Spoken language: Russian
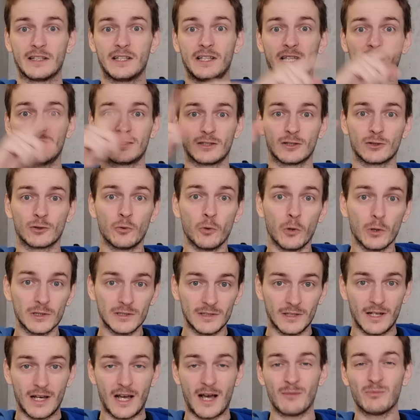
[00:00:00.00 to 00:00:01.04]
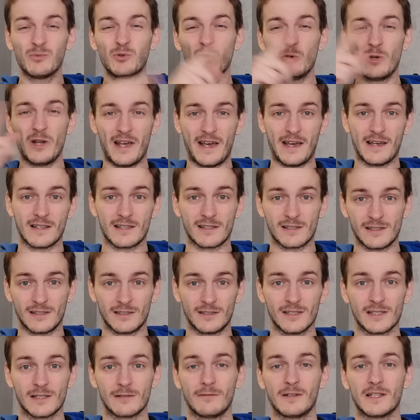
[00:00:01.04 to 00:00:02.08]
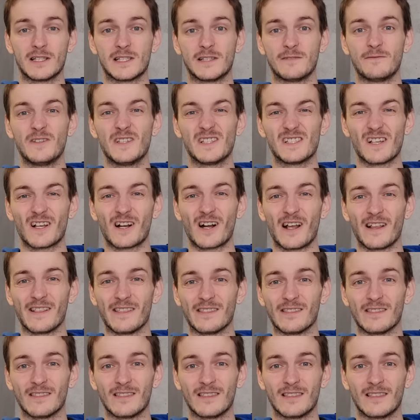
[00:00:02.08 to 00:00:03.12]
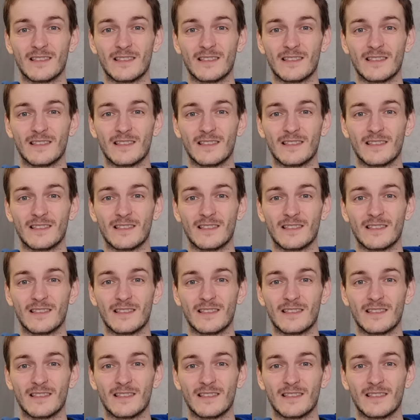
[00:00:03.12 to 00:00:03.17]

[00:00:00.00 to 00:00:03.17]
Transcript: и этот год обнуляется. называется виза ран.